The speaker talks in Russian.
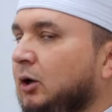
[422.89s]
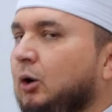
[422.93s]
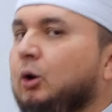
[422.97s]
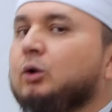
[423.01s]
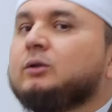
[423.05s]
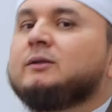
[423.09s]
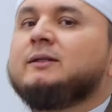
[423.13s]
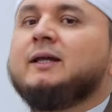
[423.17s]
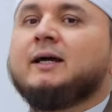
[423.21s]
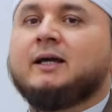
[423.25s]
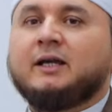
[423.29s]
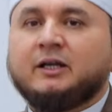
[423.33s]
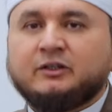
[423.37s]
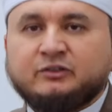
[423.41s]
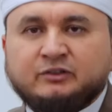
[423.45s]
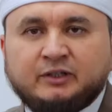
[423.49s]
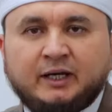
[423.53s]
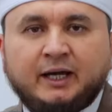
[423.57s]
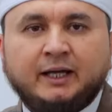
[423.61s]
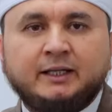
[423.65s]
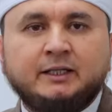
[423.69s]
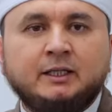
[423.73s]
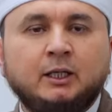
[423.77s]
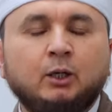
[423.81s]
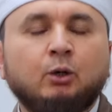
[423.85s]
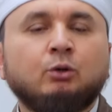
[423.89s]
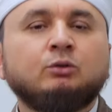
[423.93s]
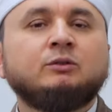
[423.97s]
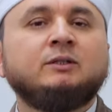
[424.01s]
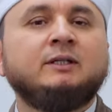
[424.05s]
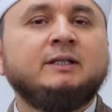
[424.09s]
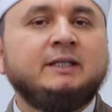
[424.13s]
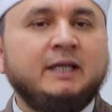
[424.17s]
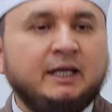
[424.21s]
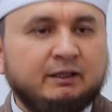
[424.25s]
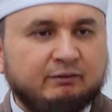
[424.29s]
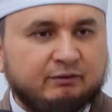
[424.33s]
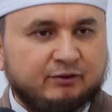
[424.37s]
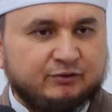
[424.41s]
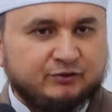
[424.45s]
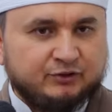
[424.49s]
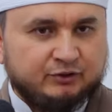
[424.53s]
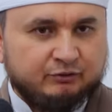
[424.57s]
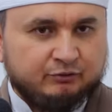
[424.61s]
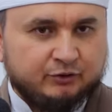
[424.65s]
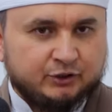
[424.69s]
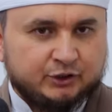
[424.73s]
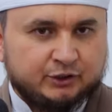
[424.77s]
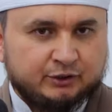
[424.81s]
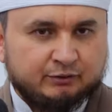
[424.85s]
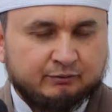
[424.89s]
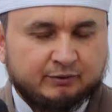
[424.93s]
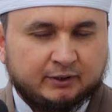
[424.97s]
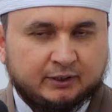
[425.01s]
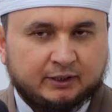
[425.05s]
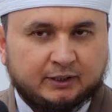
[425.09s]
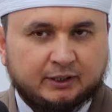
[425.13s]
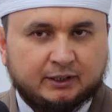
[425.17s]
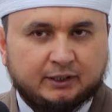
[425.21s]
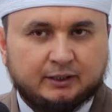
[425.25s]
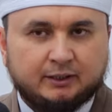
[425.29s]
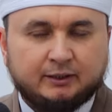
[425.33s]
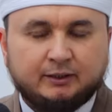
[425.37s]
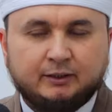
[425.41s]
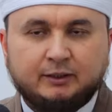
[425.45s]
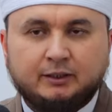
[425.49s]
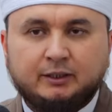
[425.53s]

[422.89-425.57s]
от наказания, от гнева Всевышнего Аллаха.